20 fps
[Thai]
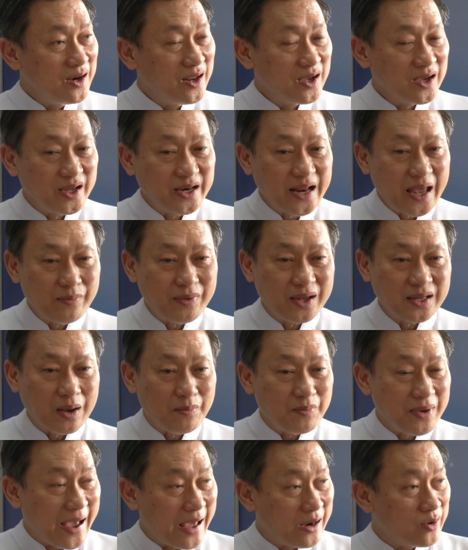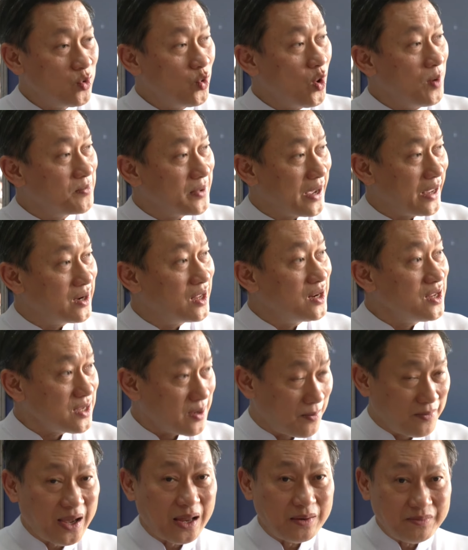แล้วก็ได้มาทำงานร่วมกันนี่
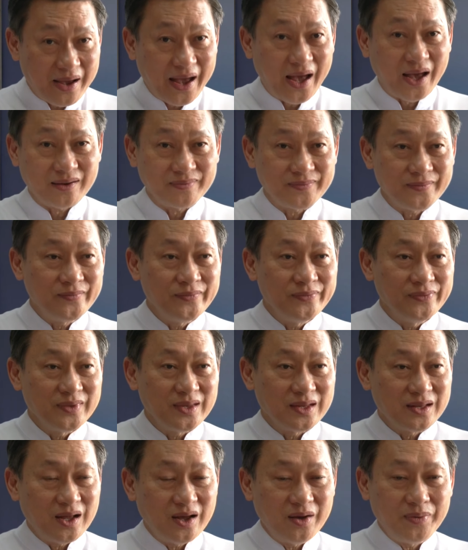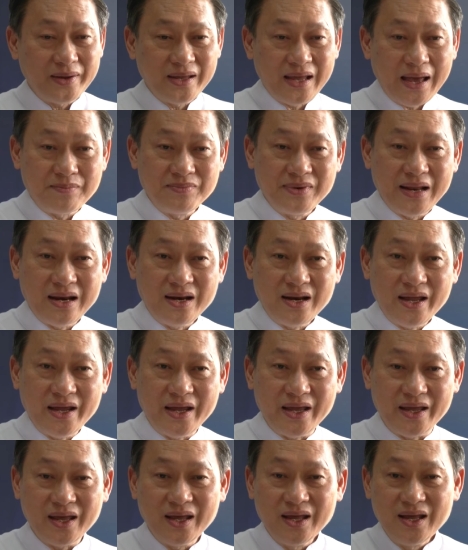สำคัญมาก เราพยายามเน้น
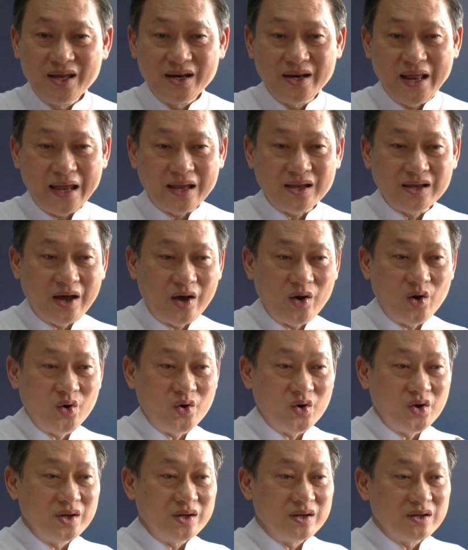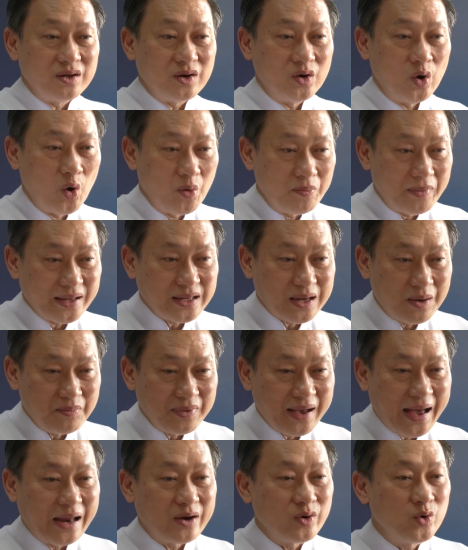ให้เด็กเขาลงมา
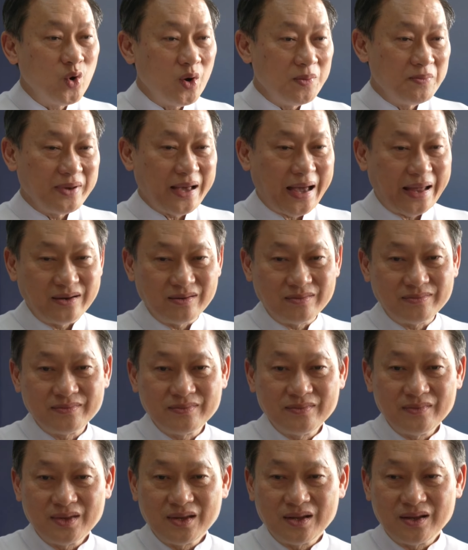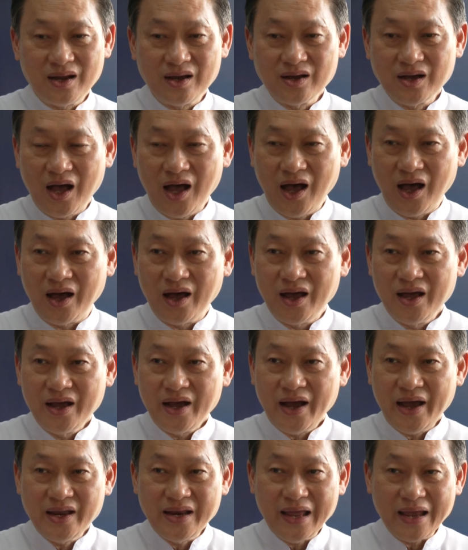ทำงานร่วมกัน แล้วก็
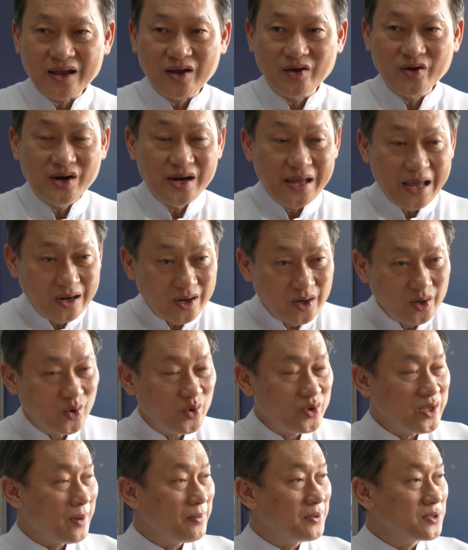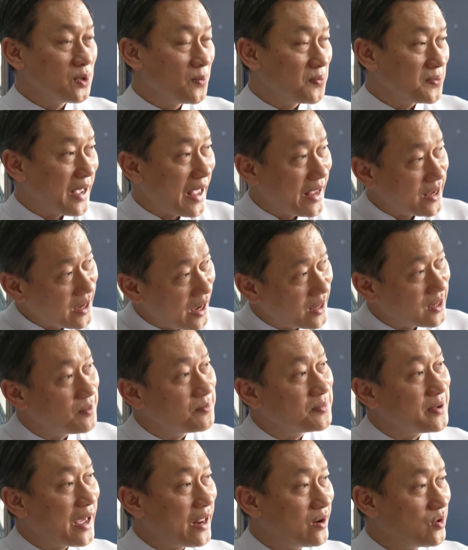ให้เด็กเขาเรียนรู้จากประสบการณ์การ
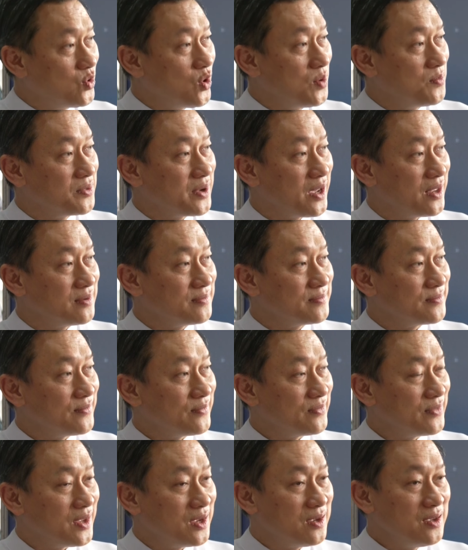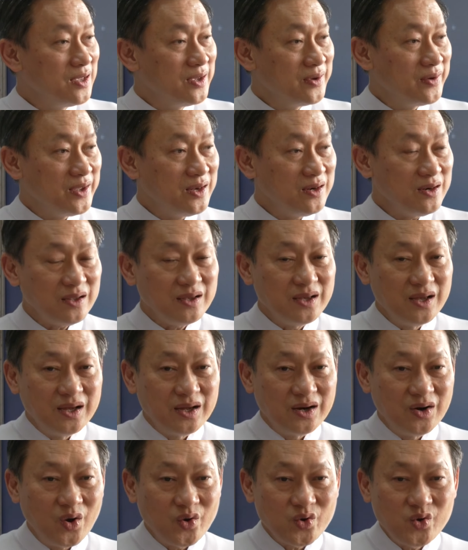ทำงานร่วมกันนะเพราะฉะนั้น
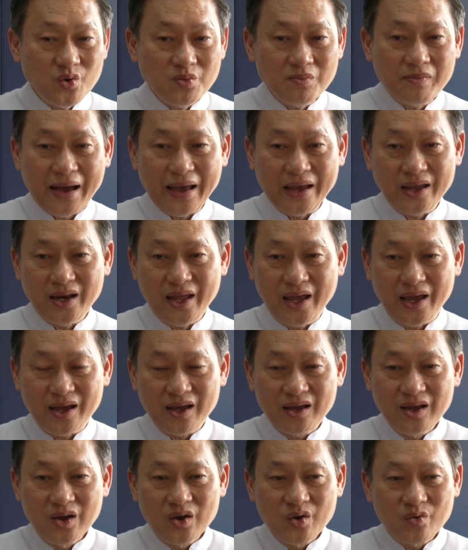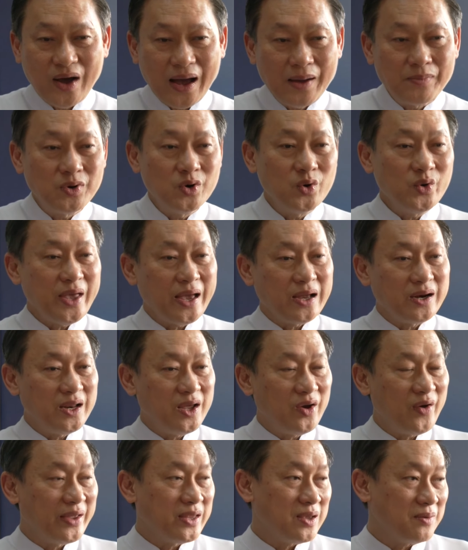โลกยุคใหม่เนี่ยความรู้อย่าง
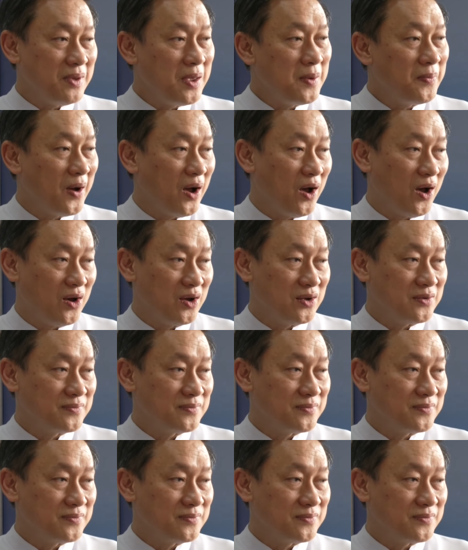เดียวอาจจะไม่พอ